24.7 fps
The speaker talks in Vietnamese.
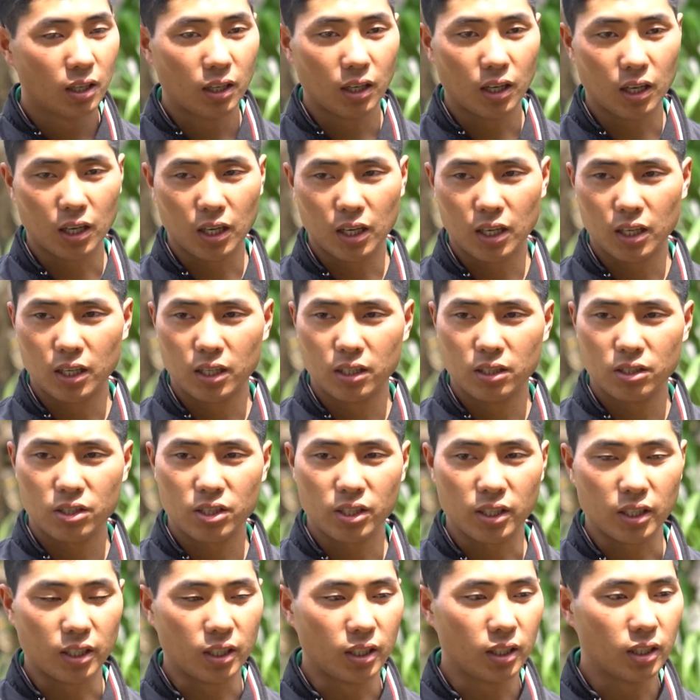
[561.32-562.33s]
à,
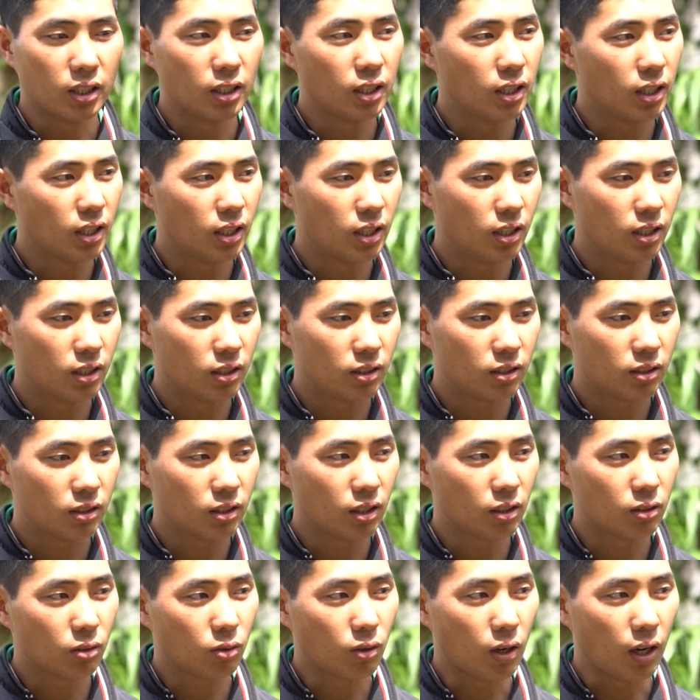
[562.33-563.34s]
chỉ à,
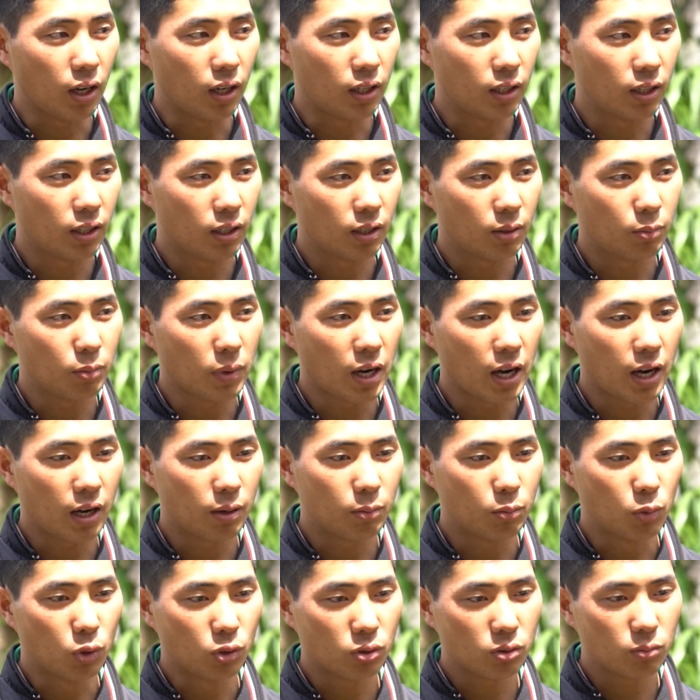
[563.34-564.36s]
tầm khoảng là
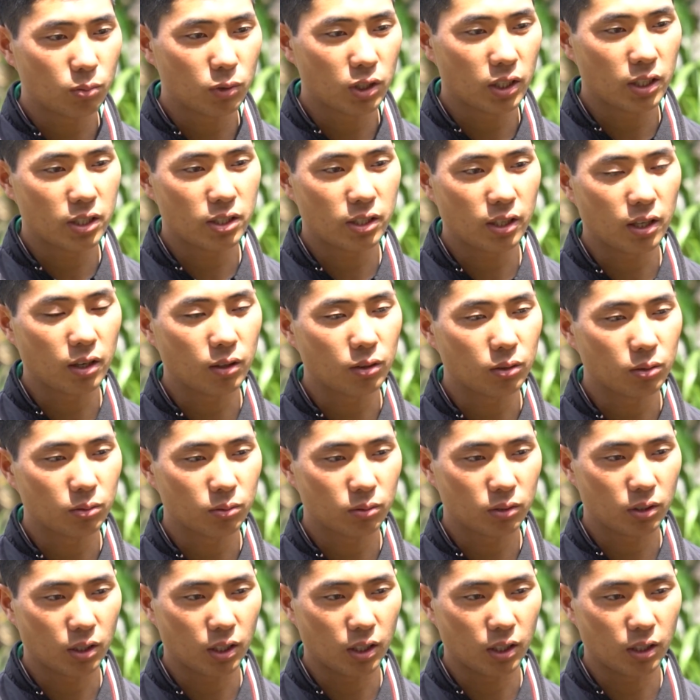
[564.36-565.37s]
ba bốn mươi triệu
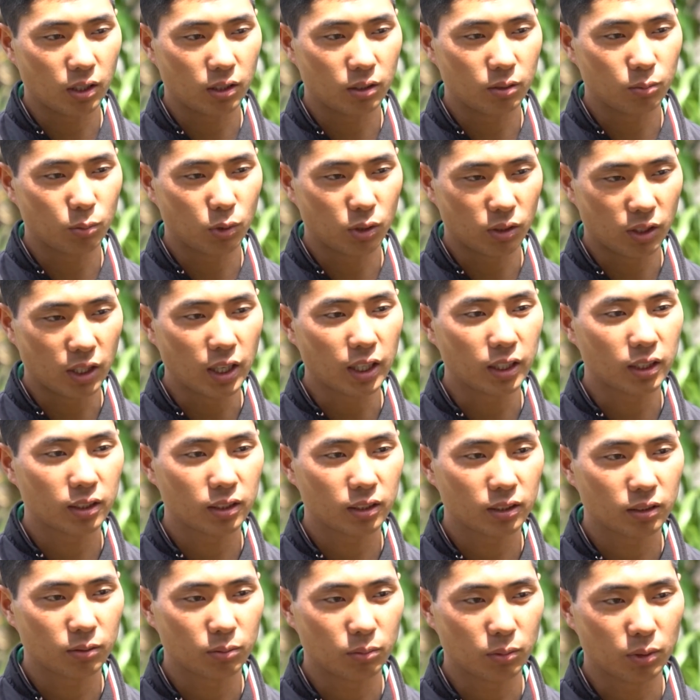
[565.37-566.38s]
à, một đợt
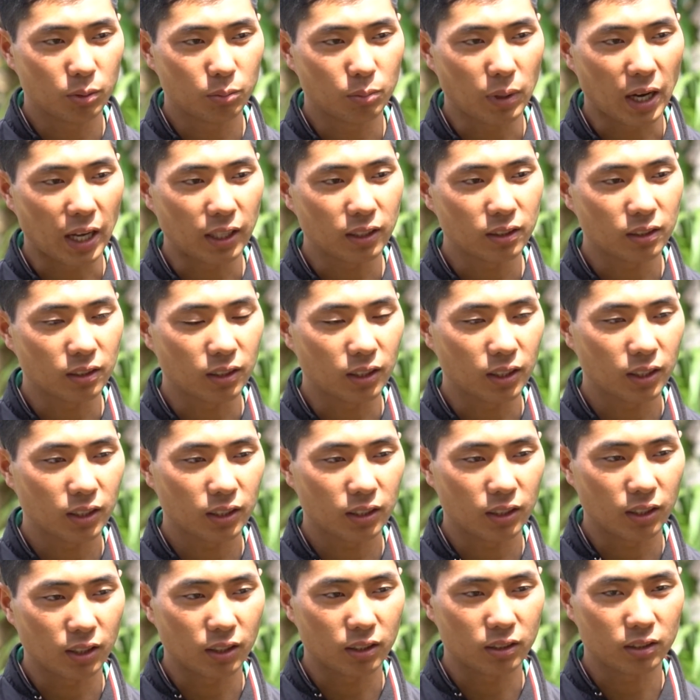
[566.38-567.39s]
mình bán thôi
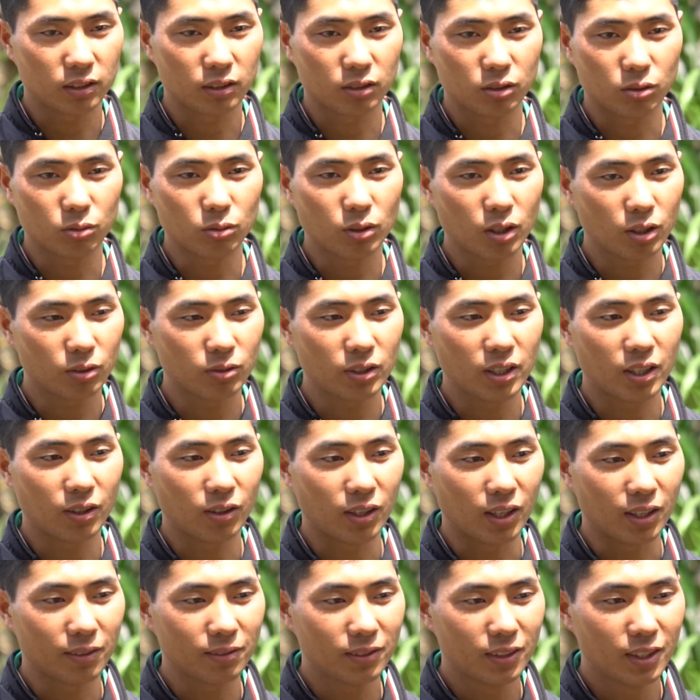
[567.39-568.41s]
còn cũng không
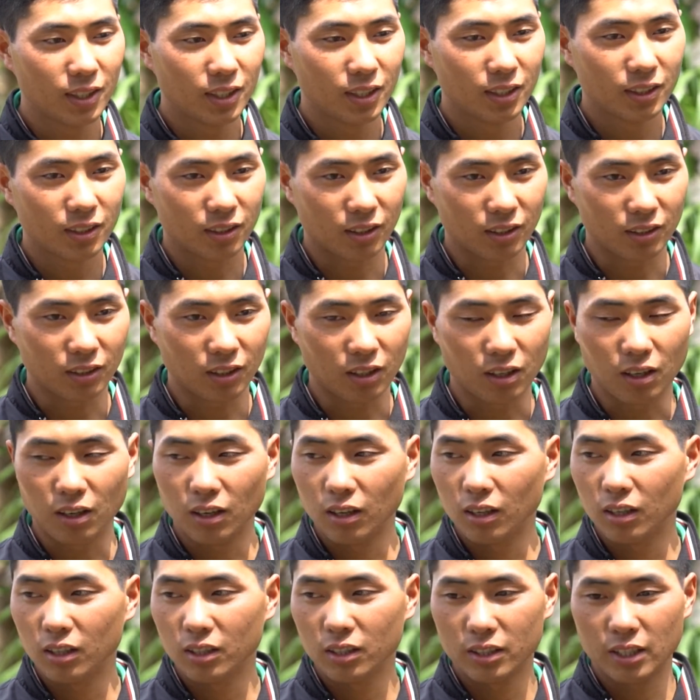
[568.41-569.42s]
nhiều lắm còn
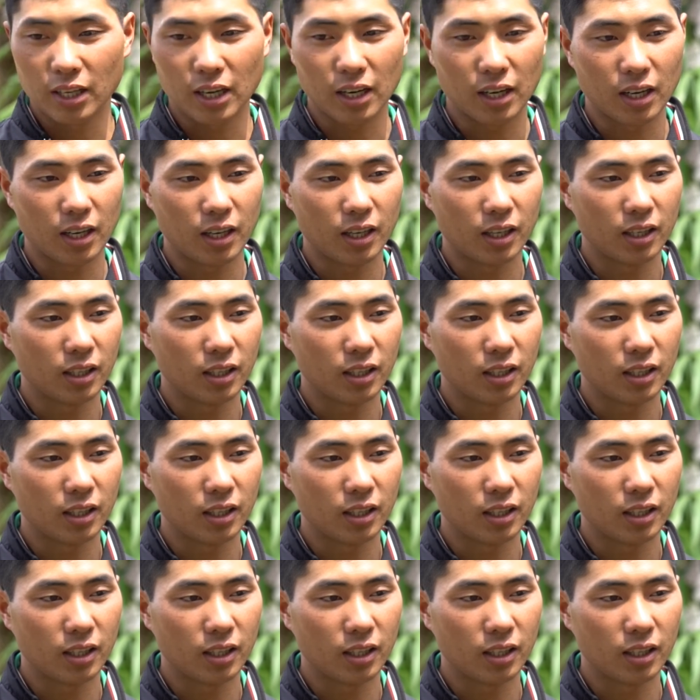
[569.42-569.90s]
có nhà